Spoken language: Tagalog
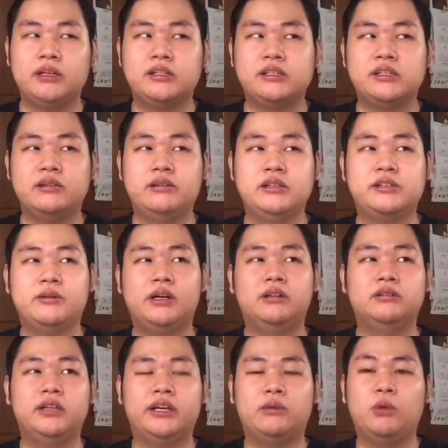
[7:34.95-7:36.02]
It's, it's
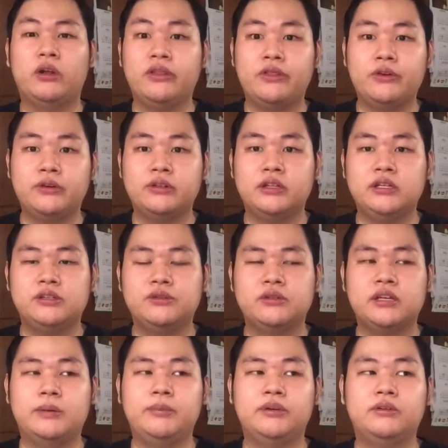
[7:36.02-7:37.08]
around like 1.30. So
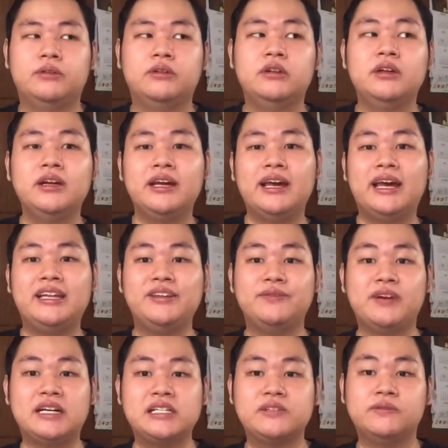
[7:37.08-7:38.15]
sabi ko, edi eh,
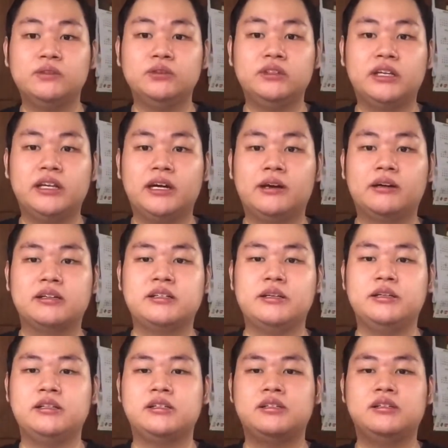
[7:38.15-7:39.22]
fast food na lang
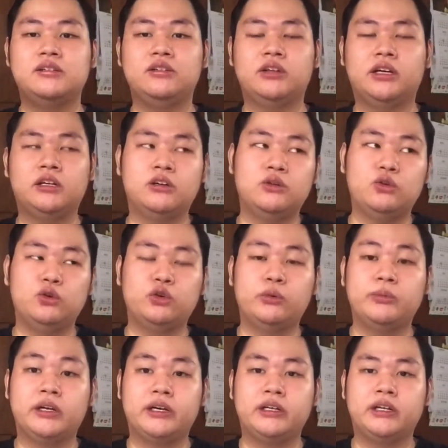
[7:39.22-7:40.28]
since yung, nagugutom
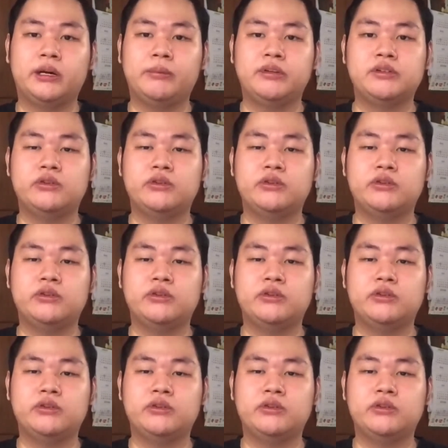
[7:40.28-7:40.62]
na rin kami.